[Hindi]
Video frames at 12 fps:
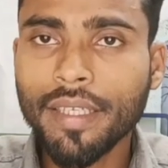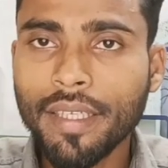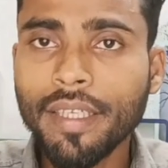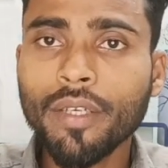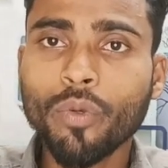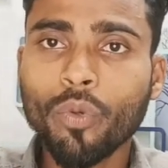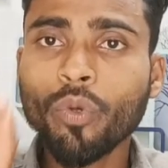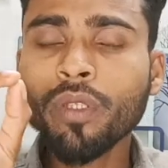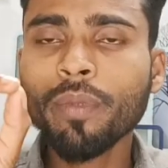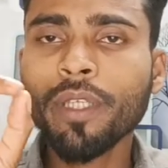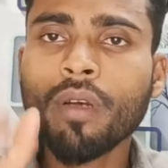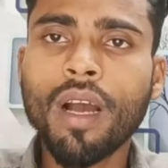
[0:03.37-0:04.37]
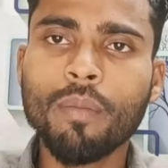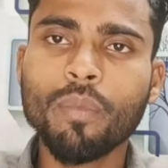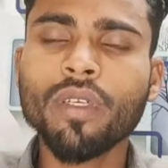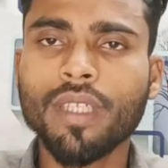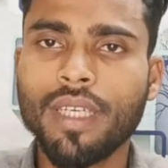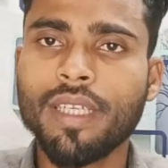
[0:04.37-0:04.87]
कि रोज़ वीडियो
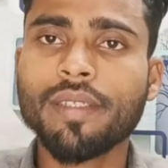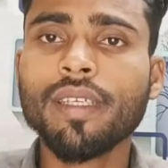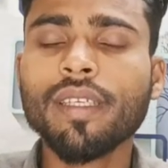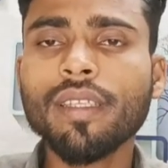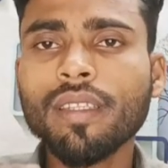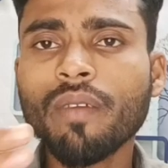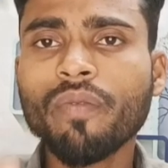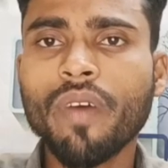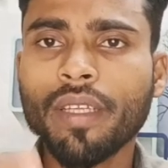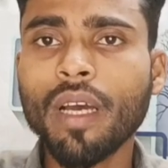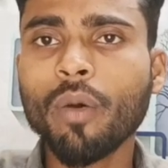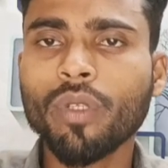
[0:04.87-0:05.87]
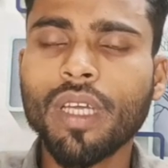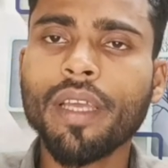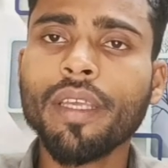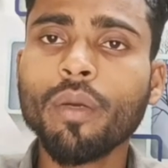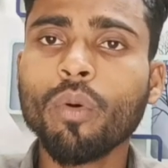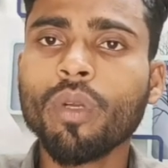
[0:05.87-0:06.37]
अपलोड करने से कितना फ़ायदा होता
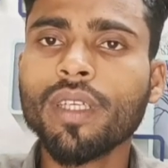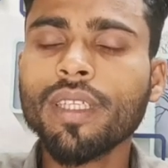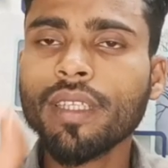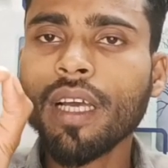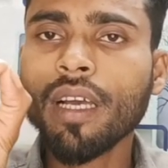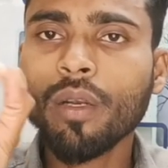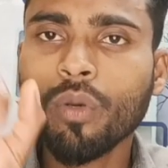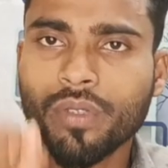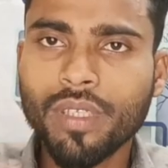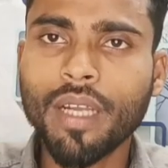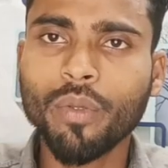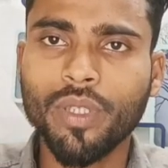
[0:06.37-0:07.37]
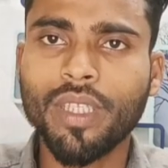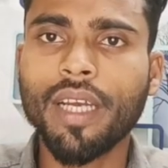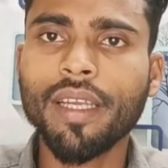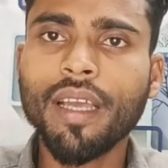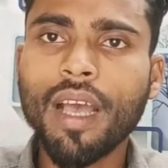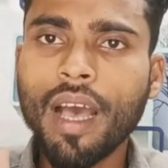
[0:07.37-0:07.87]
है और कितना नुकसान होता
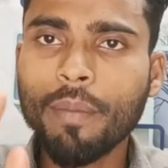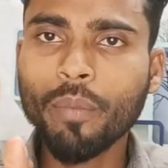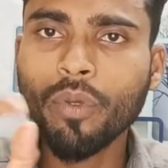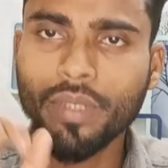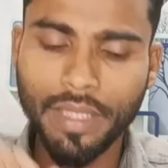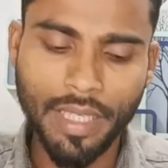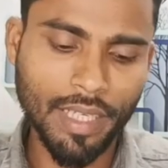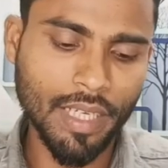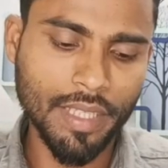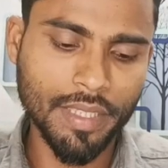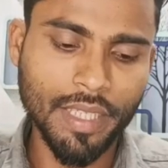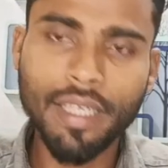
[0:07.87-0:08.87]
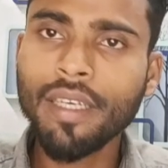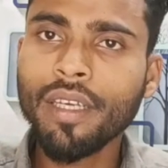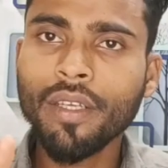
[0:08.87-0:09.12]
है आप लोग देख लीजिए